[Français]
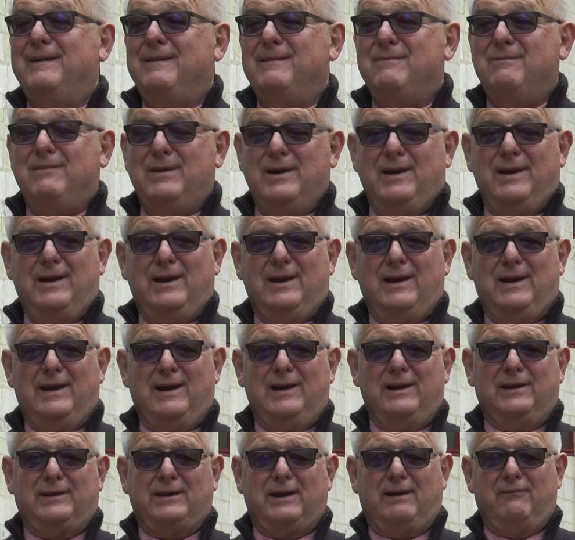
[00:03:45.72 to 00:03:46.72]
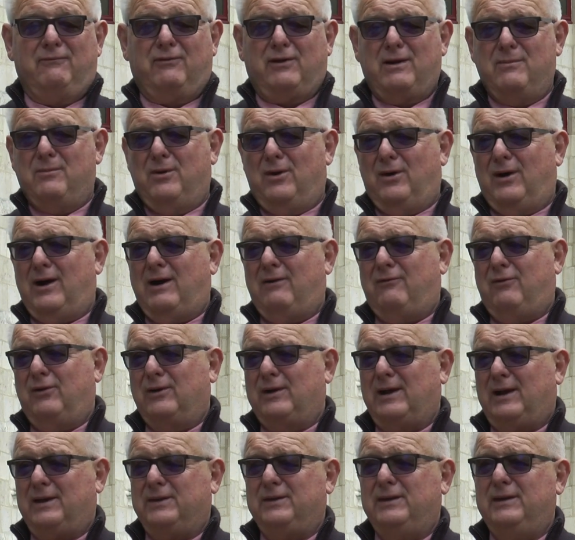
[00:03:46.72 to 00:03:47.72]
mais elle était vraiment
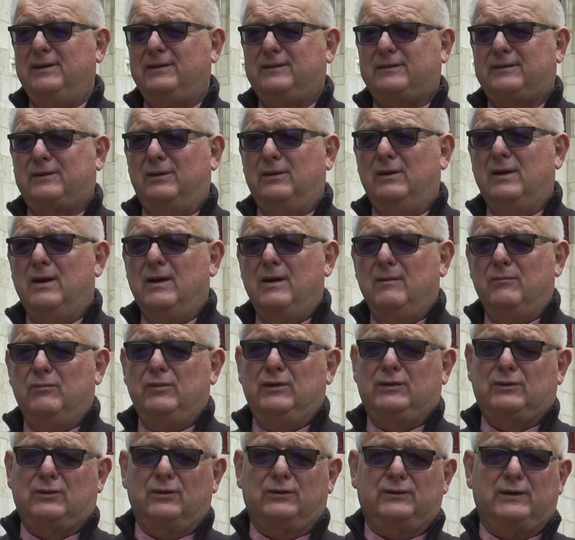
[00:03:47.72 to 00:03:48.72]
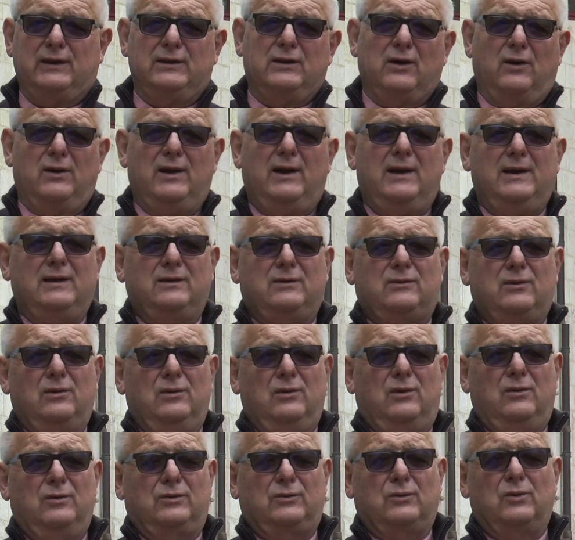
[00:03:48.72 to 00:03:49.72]
avant-gardiste, puisque c'est dans l'Inde que
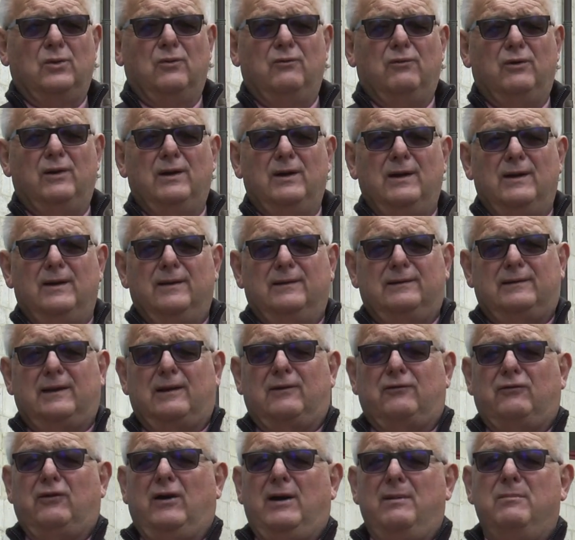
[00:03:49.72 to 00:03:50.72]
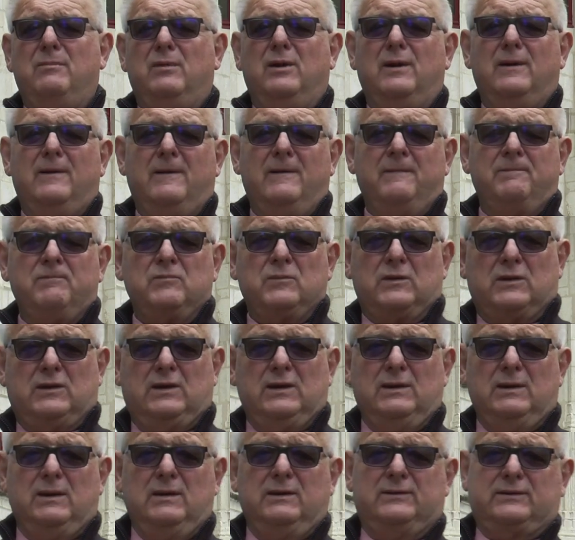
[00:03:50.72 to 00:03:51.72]
l'on retrouve cette femme
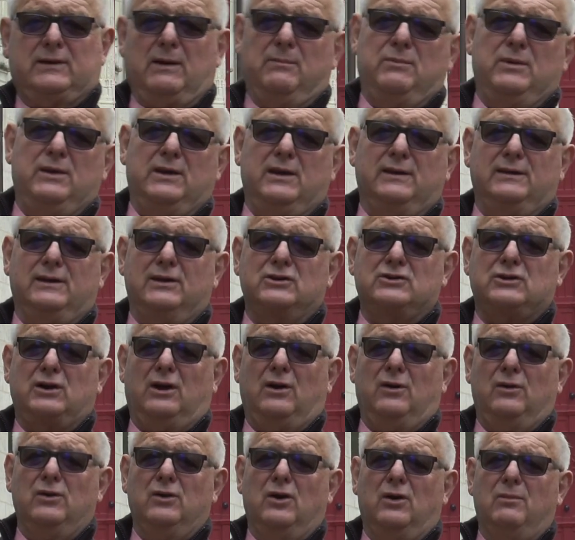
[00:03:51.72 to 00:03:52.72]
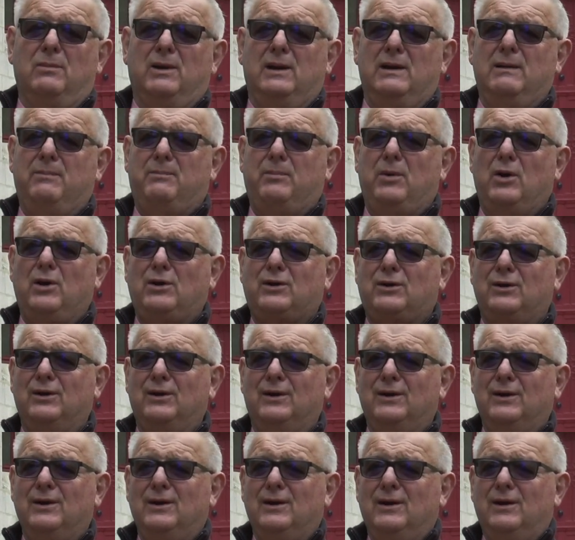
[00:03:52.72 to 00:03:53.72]
qui s'habillait déjà en homme à l'époque
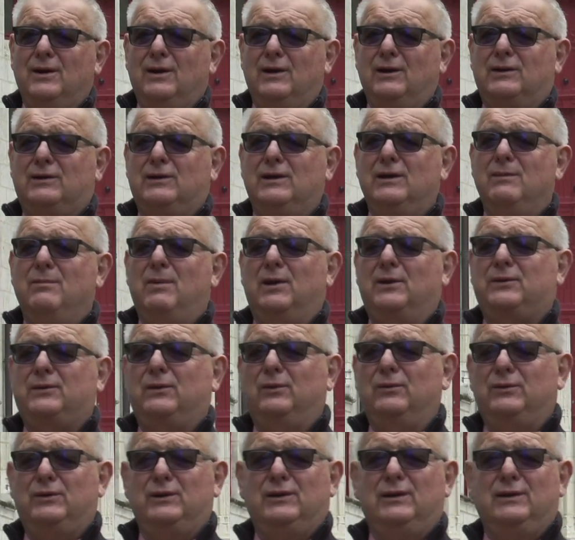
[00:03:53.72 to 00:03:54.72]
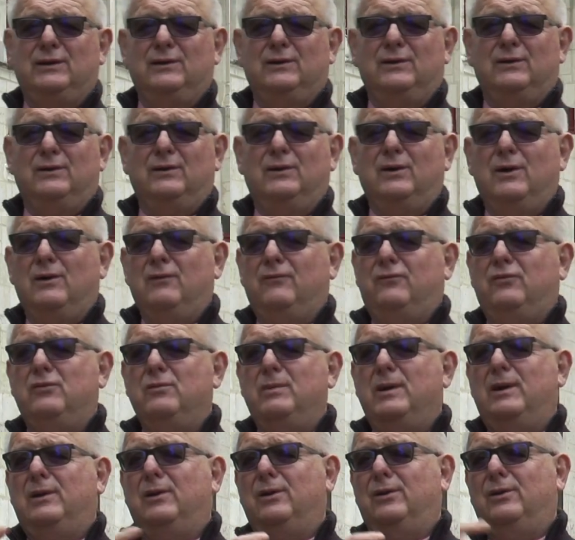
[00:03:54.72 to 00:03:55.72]
et qui, m'a-t-on dit, euh,
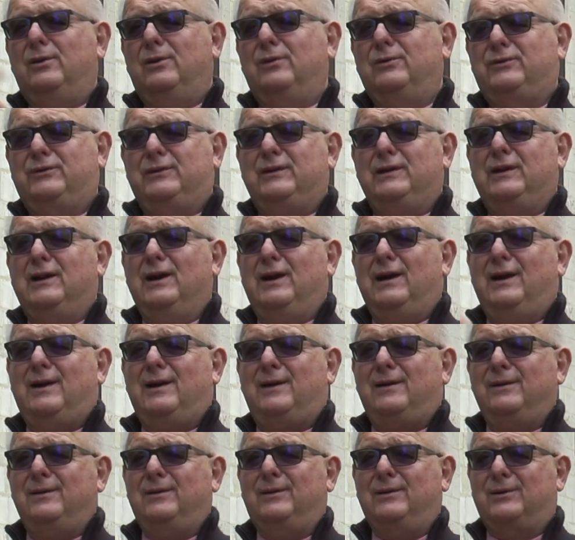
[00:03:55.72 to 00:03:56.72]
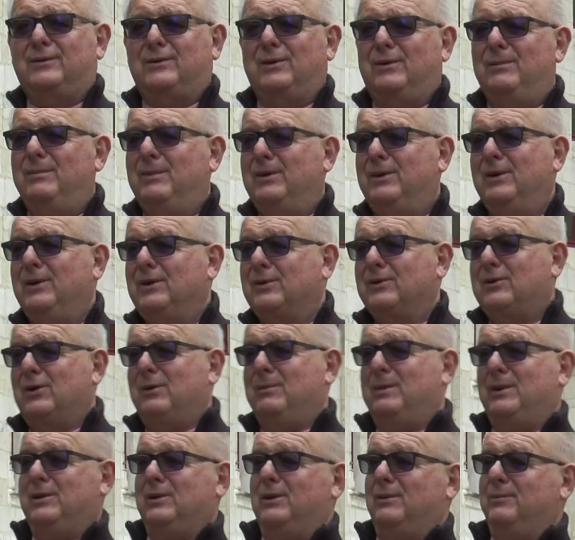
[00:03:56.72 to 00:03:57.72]
fumait le, cigare euh, comme,
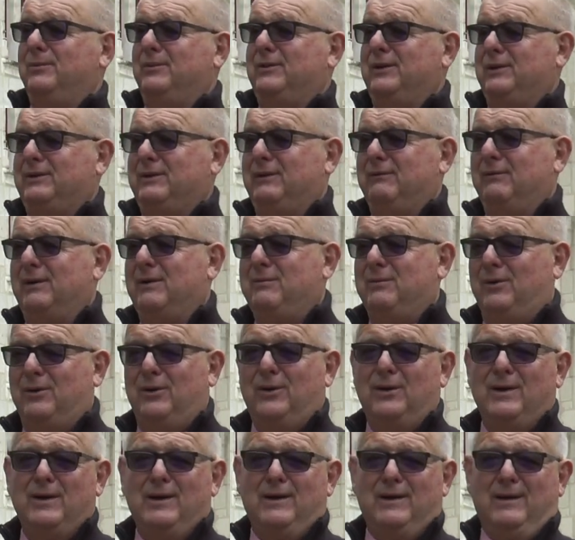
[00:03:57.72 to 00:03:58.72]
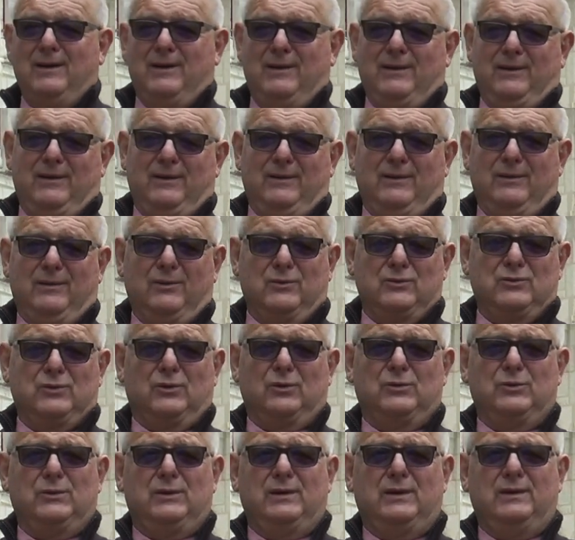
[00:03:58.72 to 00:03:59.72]
comme un homme. C'était vraiment, euh,
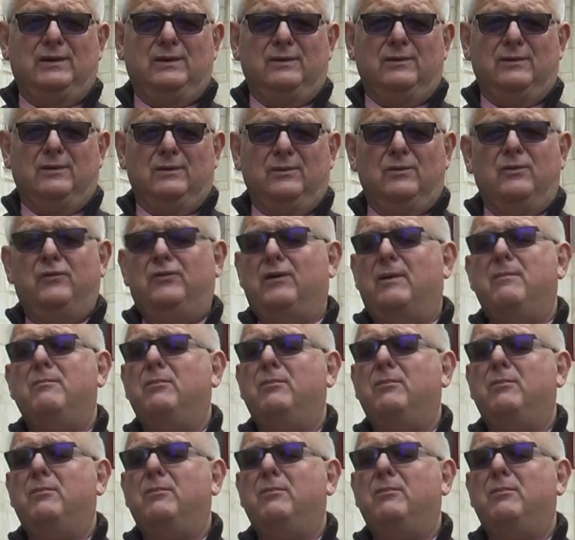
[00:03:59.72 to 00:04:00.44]
aujourd'hui, une femme